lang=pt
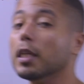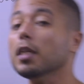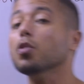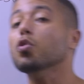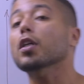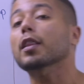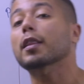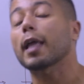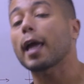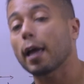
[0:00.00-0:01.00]

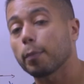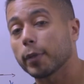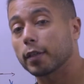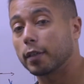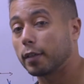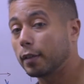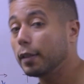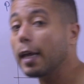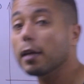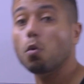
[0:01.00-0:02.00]
isotérmica,
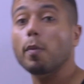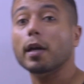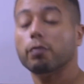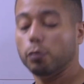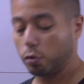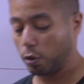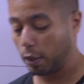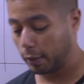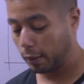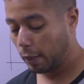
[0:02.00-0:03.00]
e aí, como é que
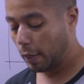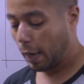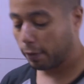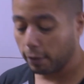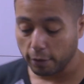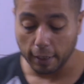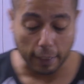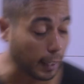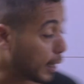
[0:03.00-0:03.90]
funciona? A gente tem que